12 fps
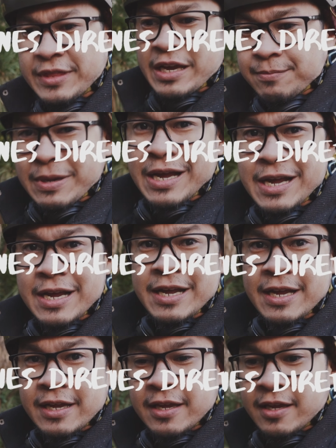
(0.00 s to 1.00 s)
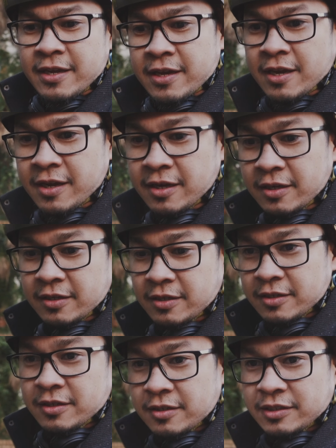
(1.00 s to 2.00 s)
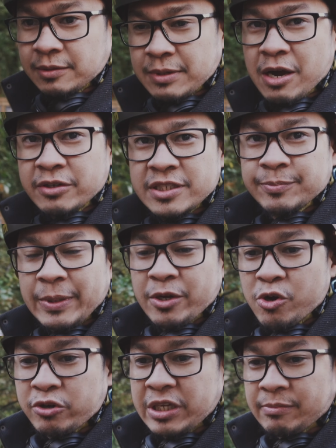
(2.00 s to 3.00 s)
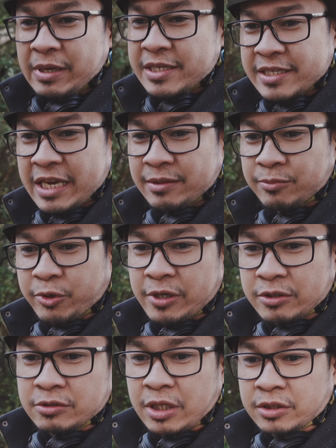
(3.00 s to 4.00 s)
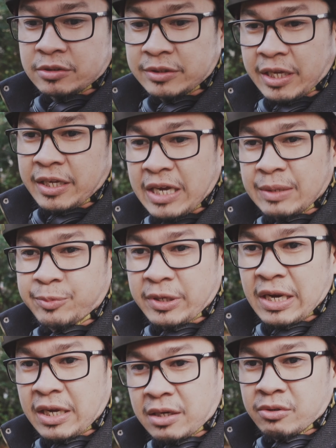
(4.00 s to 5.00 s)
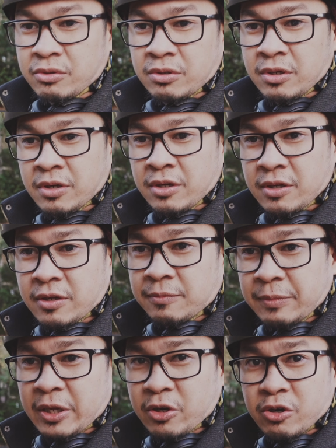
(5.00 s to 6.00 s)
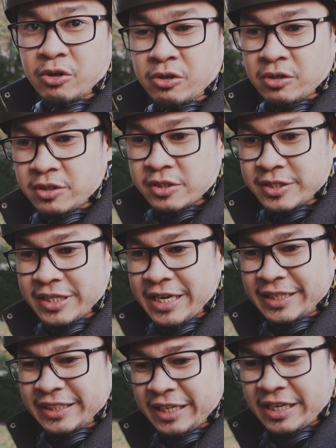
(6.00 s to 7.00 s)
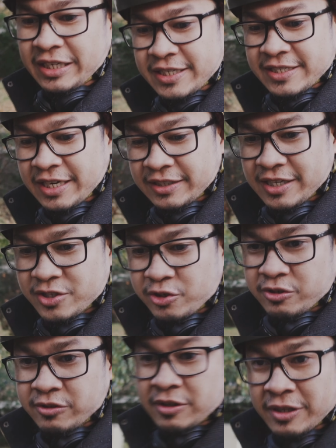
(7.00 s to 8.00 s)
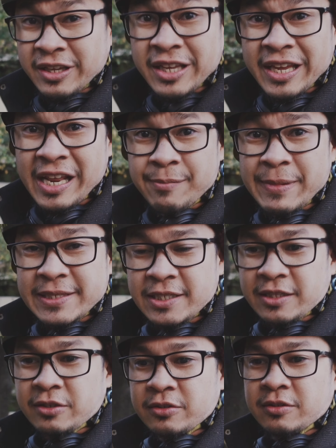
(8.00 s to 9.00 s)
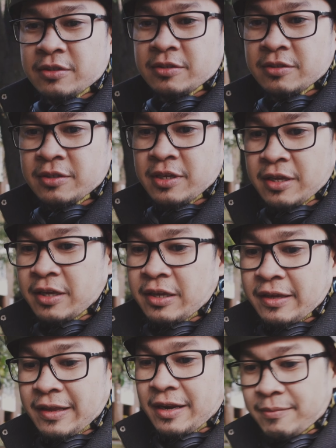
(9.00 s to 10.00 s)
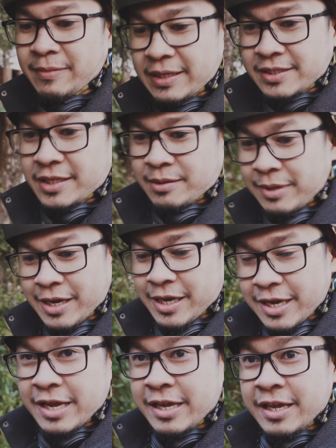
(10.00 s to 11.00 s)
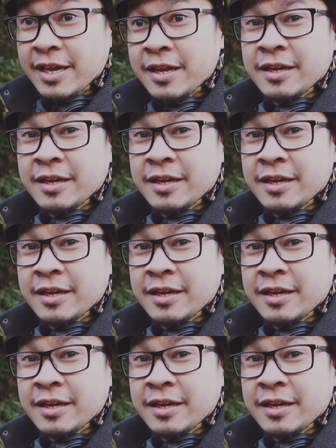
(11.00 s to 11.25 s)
Tagbay! na sa Padong, yung mag-skateboard na ko karon kay Kaboy Lakaw pero slide kaya karsada so helmet sa tarot helmet sa tabay